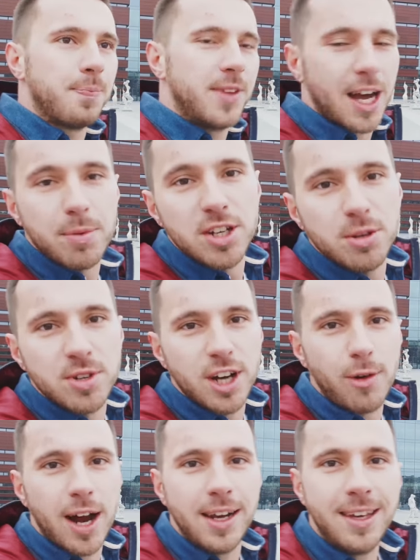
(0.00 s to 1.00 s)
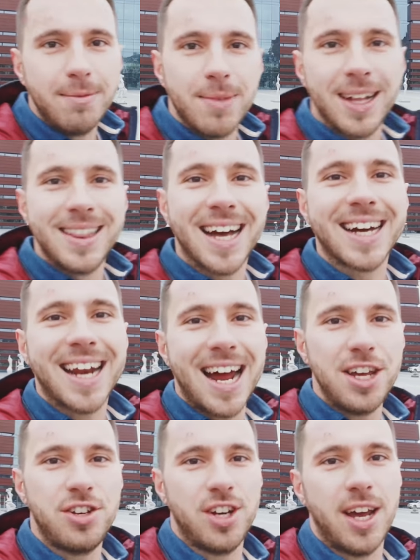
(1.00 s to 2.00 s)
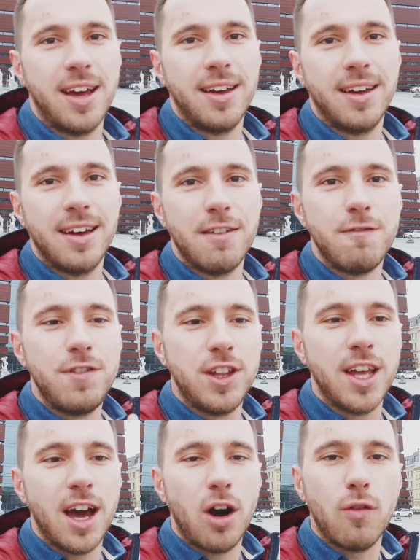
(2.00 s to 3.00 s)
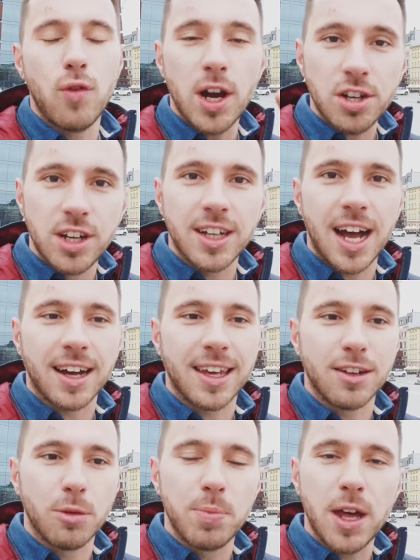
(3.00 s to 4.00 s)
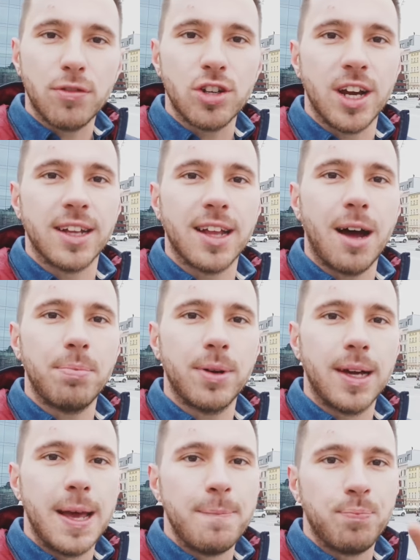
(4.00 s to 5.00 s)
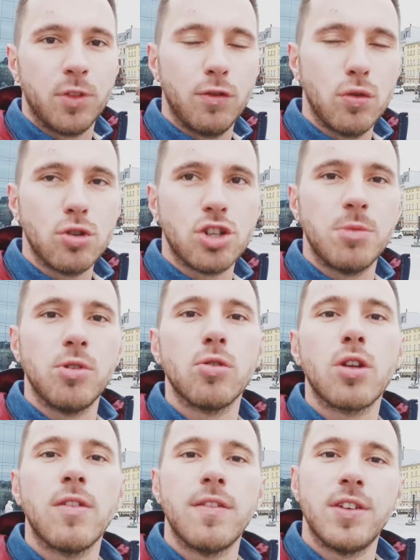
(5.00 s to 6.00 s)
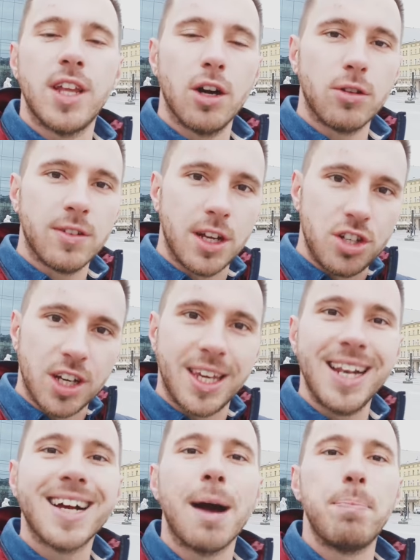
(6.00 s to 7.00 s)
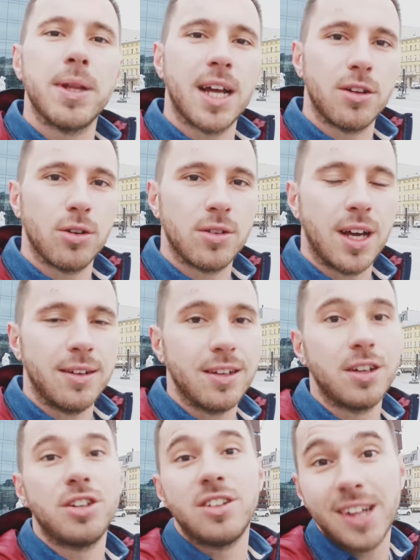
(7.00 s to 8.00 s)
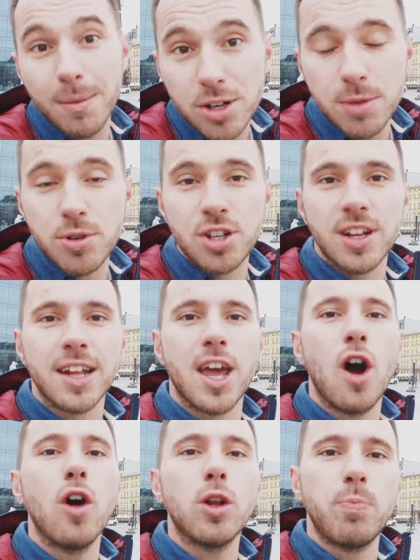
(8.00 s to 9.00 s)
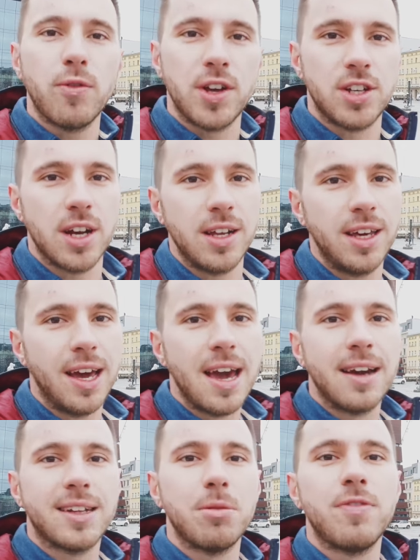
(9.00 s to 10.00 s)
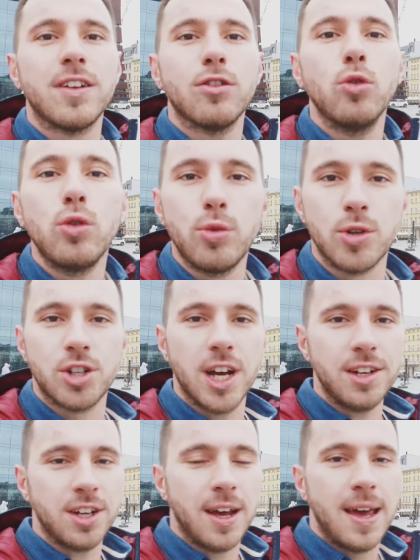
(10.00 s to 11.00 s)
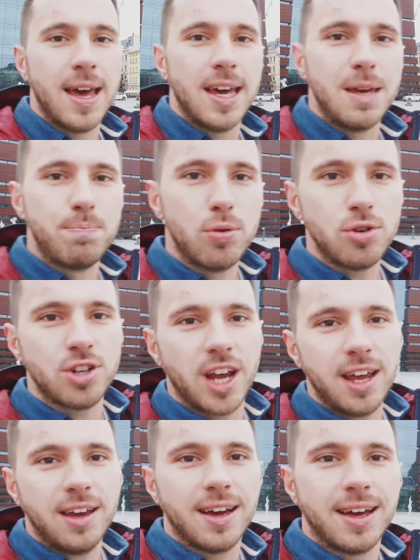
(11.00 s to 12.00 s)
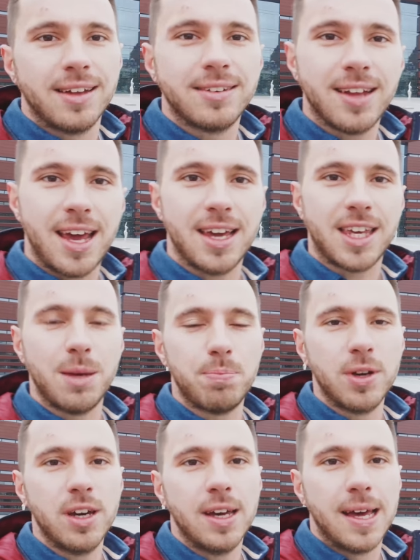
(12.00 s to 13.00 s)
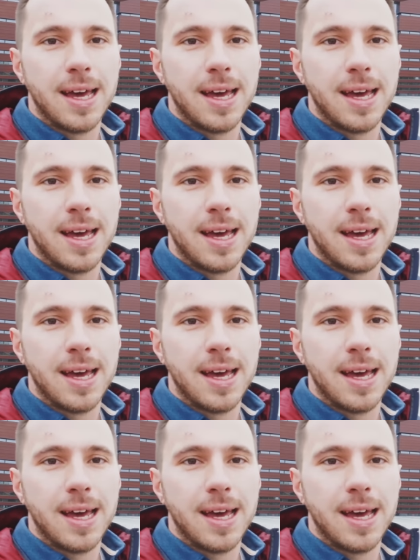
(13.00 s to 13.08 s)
Jak będziemy działali? Nagrajcie wideo właśnie takie, to pierwszy etap, Dwu-trzyminutowe wideo, dostaniecie kilka pytań od nas. Chcemy, żebyście na nie odpowiedzieli, chcemy Was usłyszeć i później z tej ekipy